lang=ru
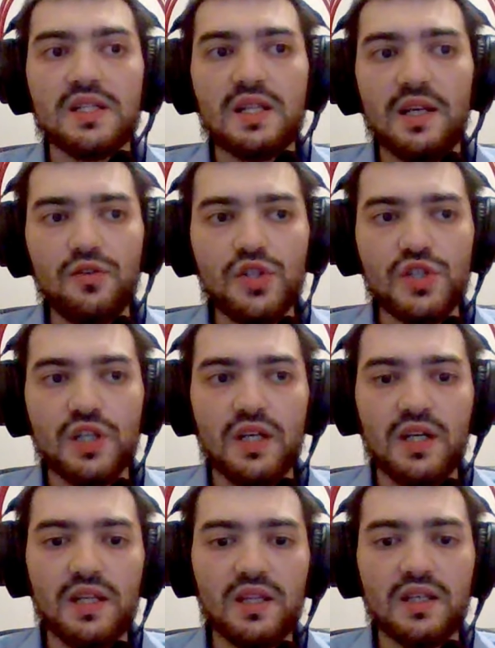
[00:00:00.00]
Следующее –
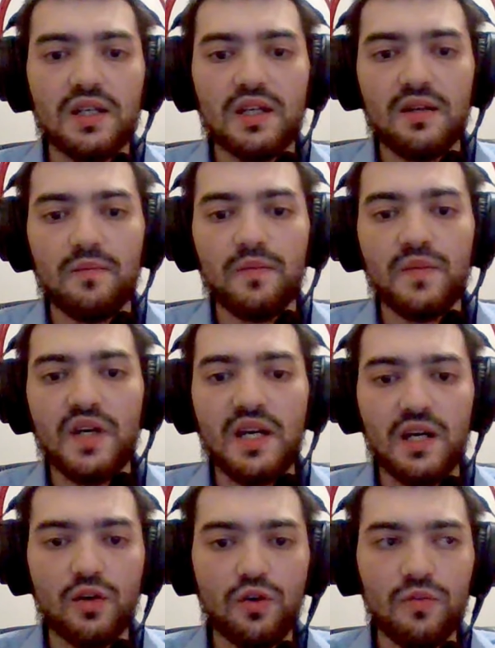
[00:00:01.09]
это
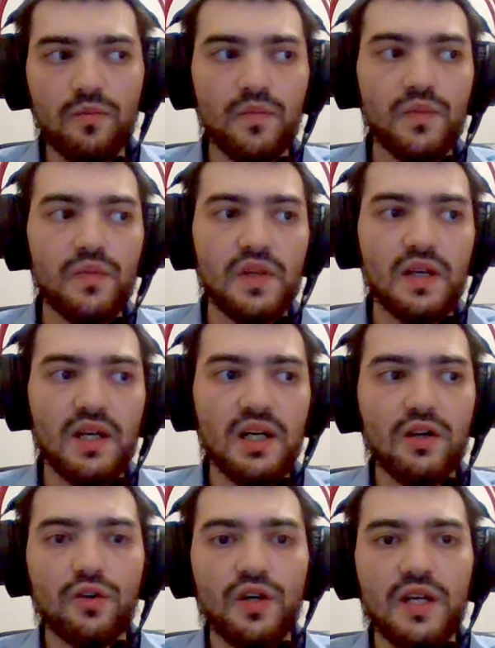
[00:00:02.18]
эхо.
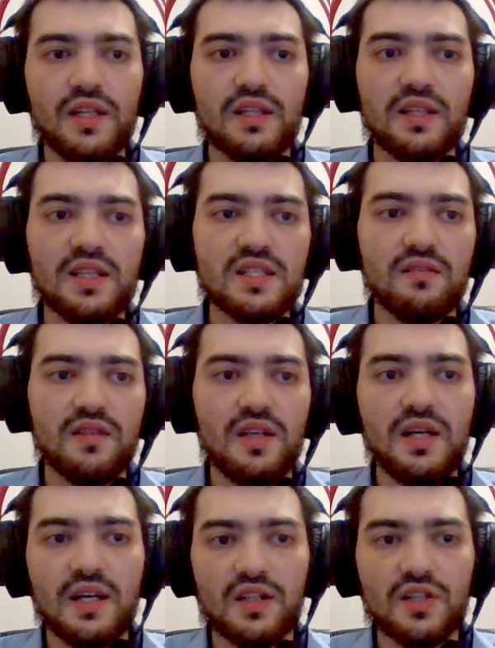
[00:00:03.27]
Эхо – это
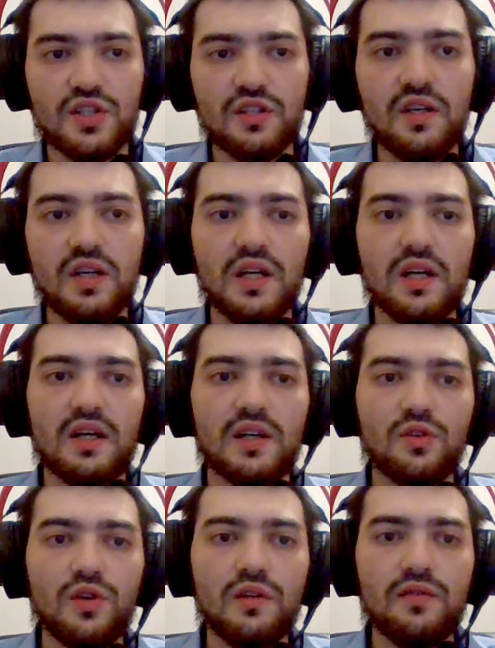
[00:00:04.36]
тестовый экшен,
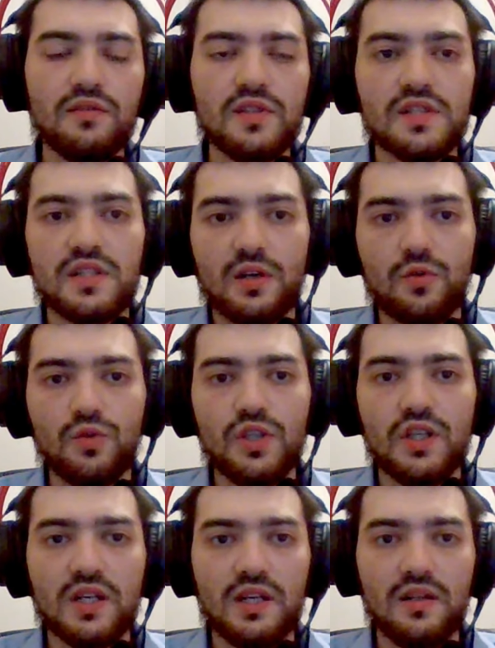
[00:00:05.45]
который выведет строку
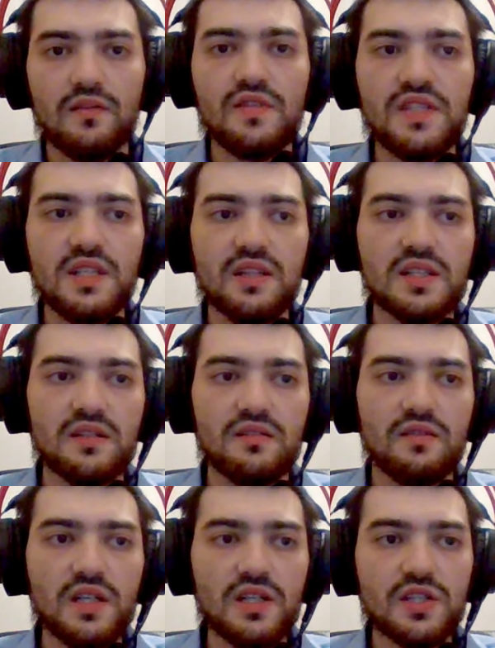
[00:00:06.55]
на экран. Все
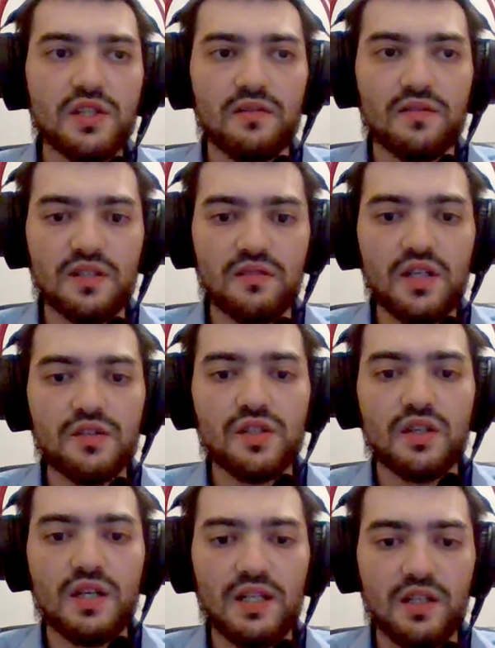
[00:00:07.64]
тестовые экшены
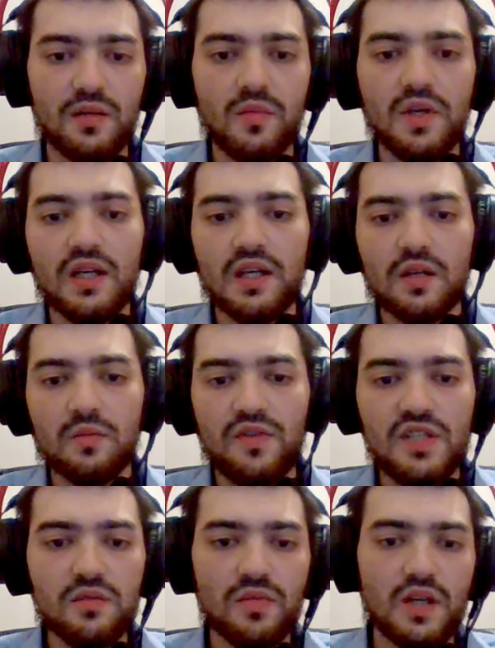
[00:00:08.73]
вызываются раннером. Как мы
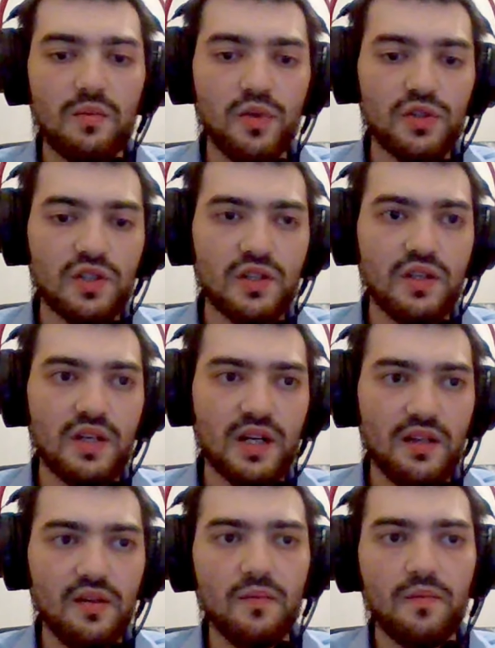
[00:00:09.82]
видим, обертка
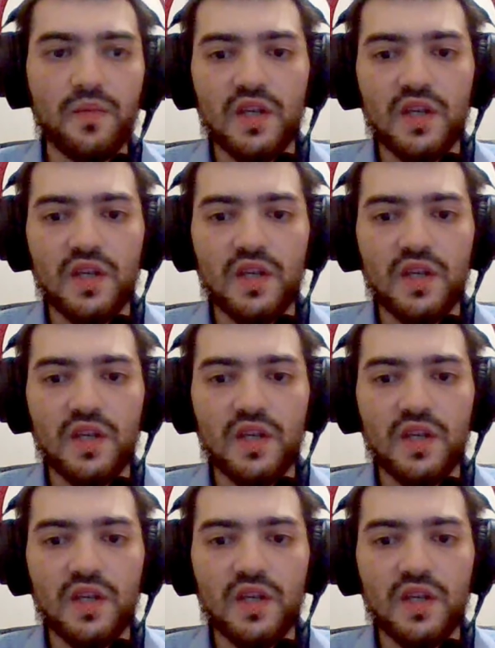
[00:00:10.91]
run.